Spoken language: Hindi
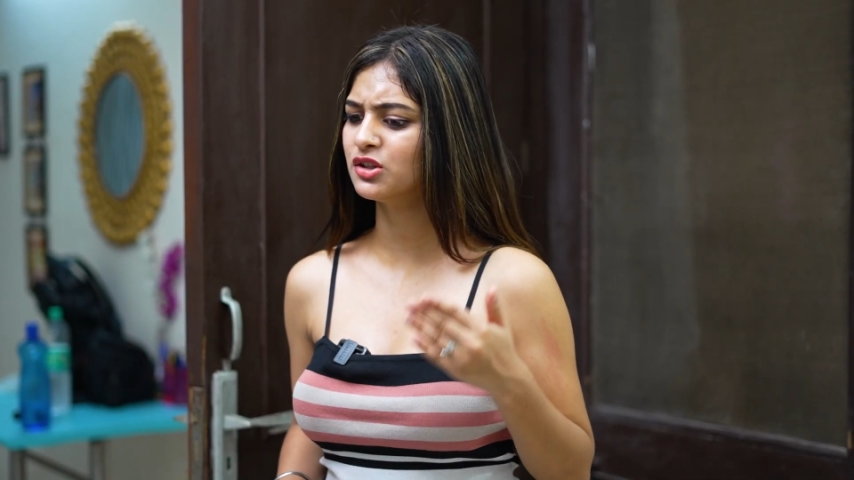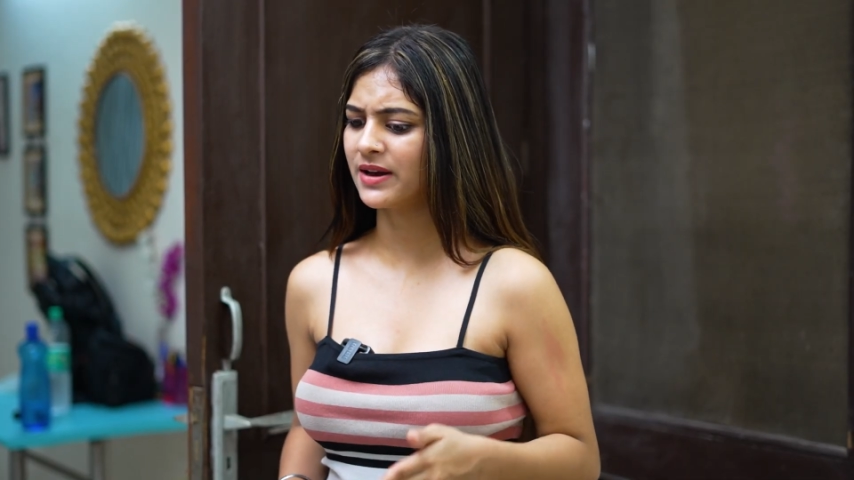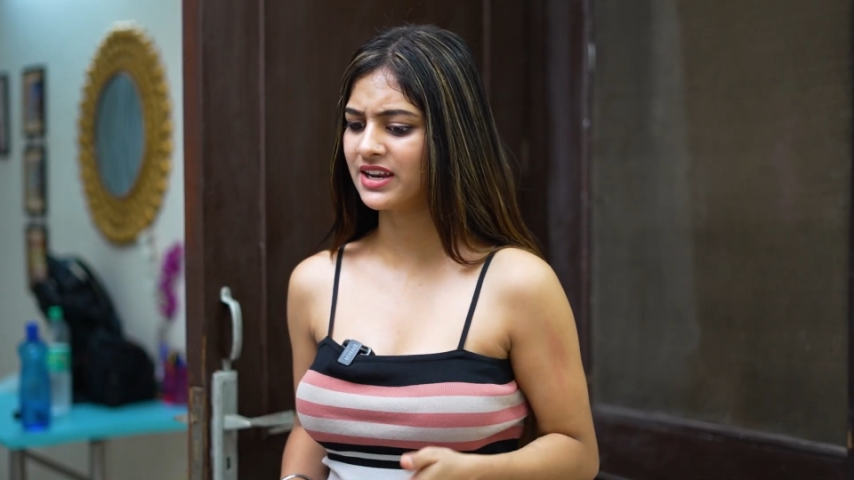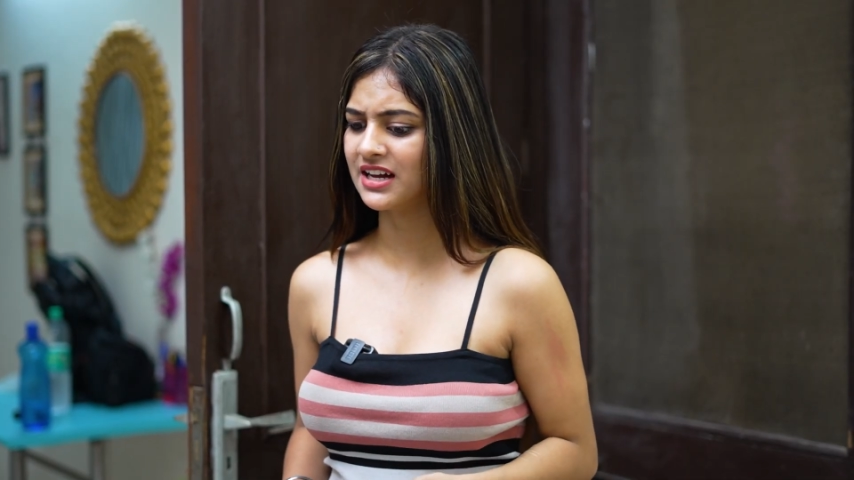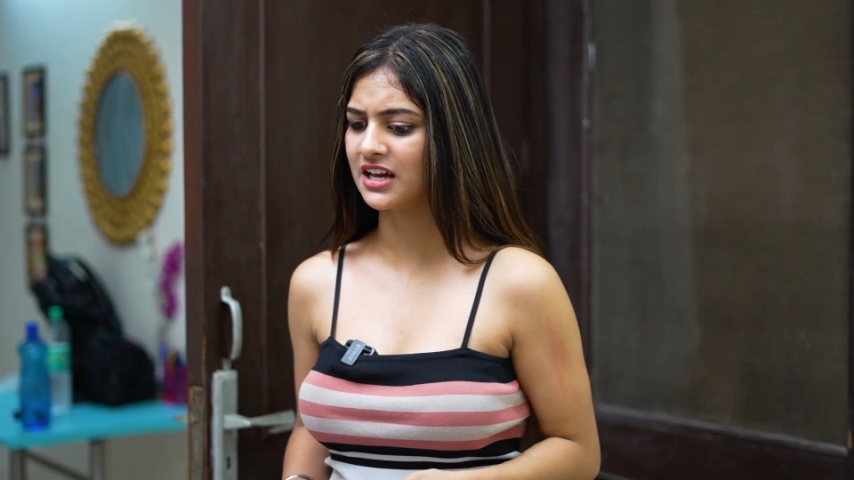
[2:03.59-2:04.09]

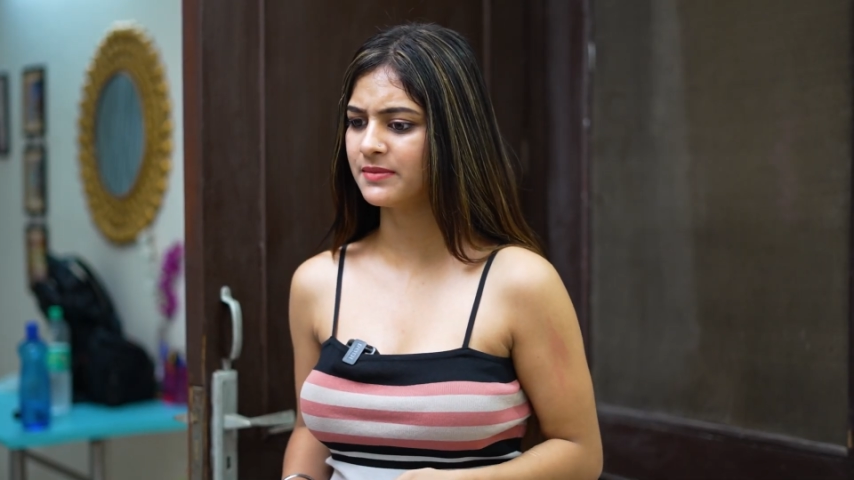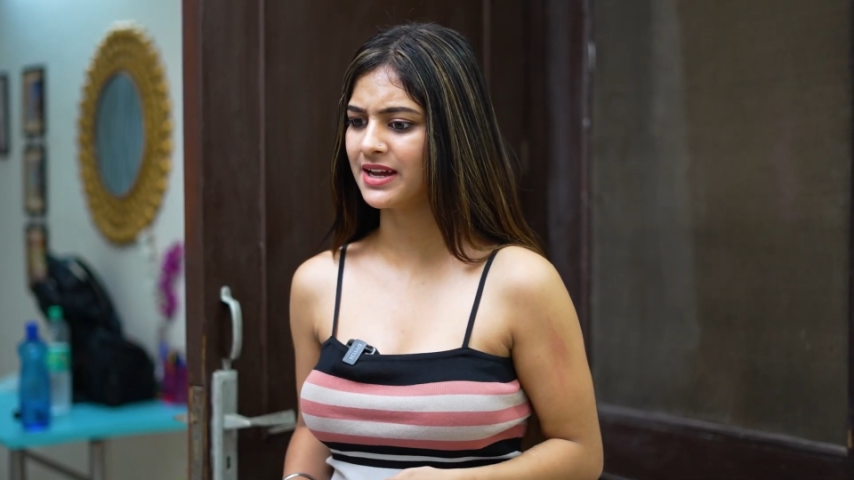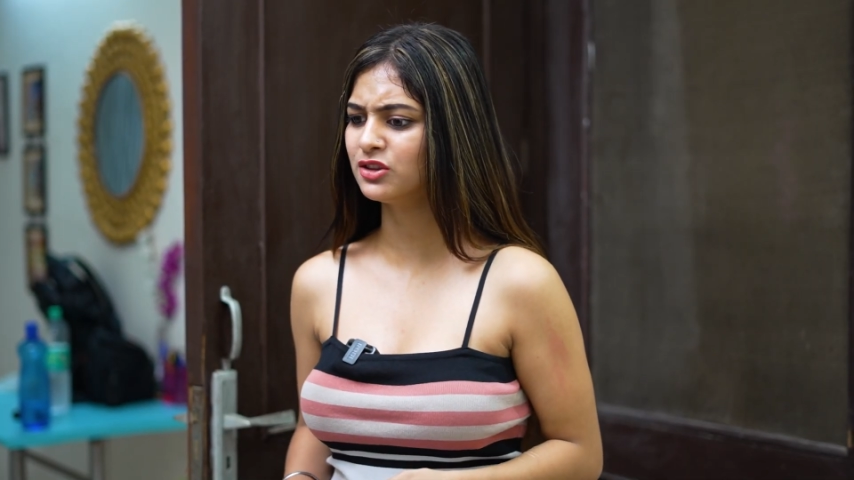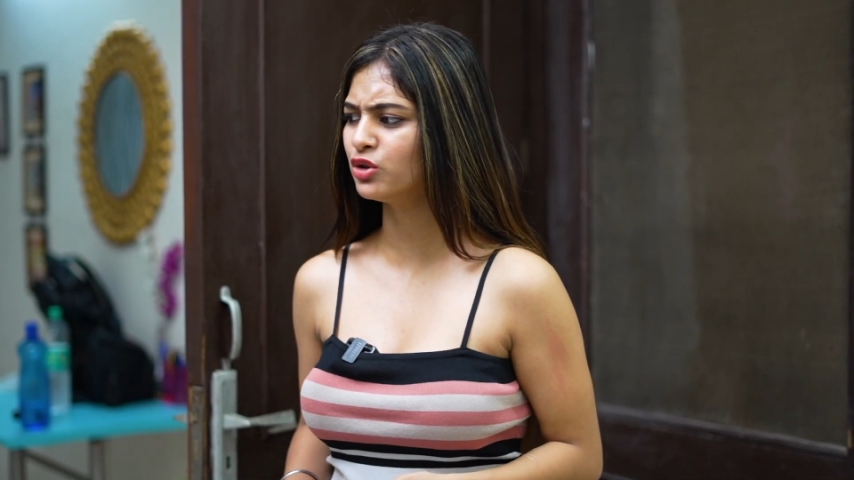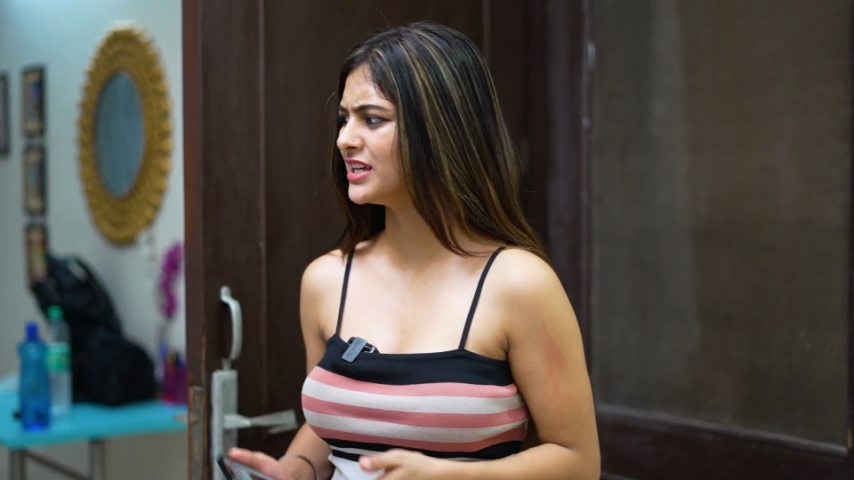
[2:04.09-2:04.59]
तुम्हारे घर में
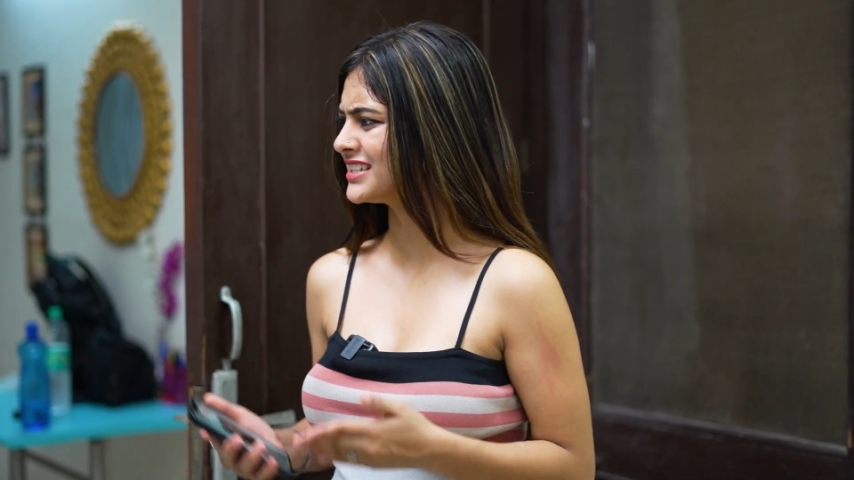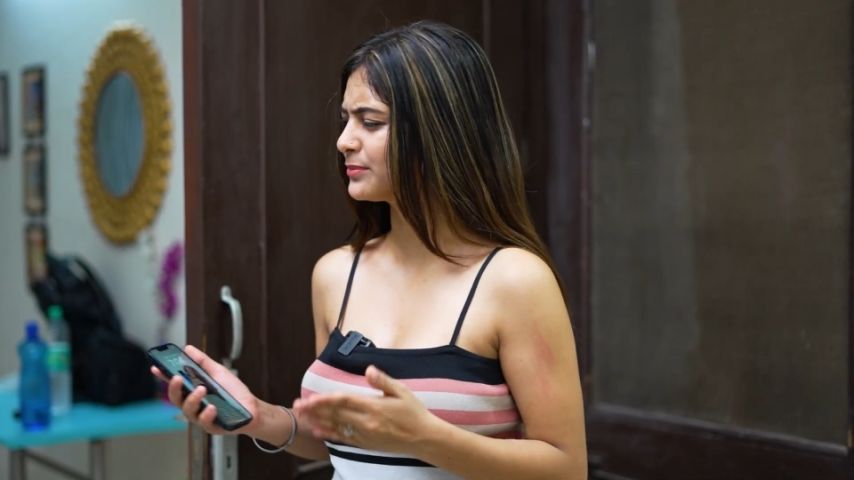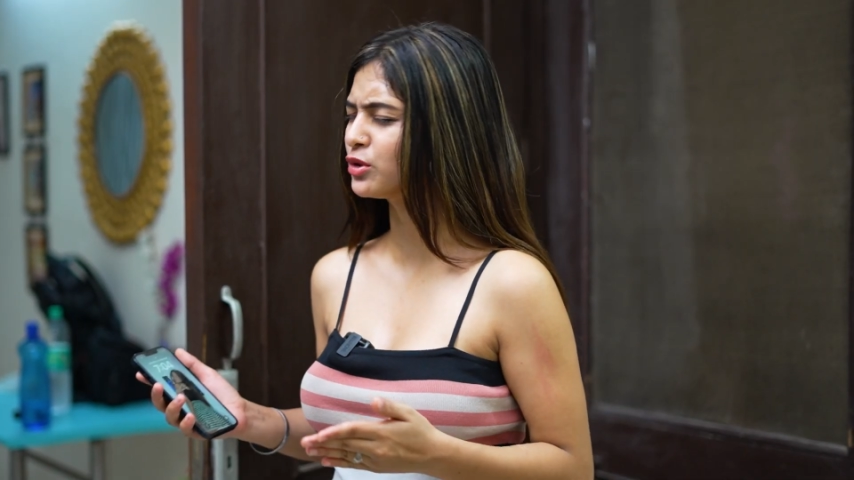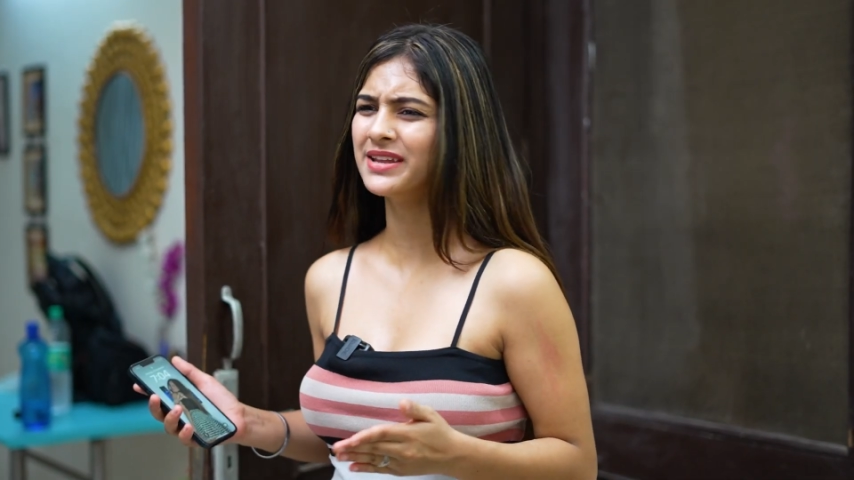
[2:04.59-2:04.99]
आई तो ये सब तो